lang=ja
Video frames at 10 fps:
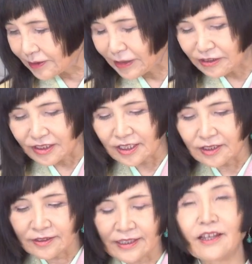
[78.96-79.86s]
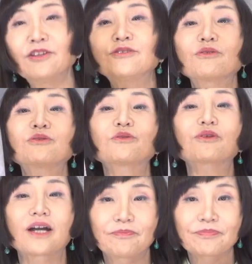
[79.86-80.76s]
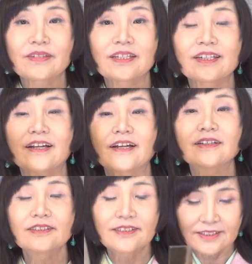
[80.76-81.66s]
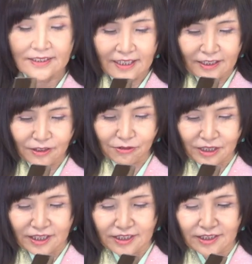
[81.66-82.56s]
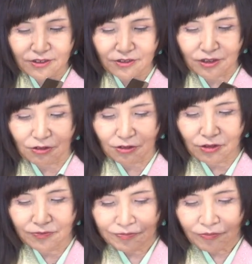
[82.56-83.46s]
まず喘息とか気管支炎とかなりやすい人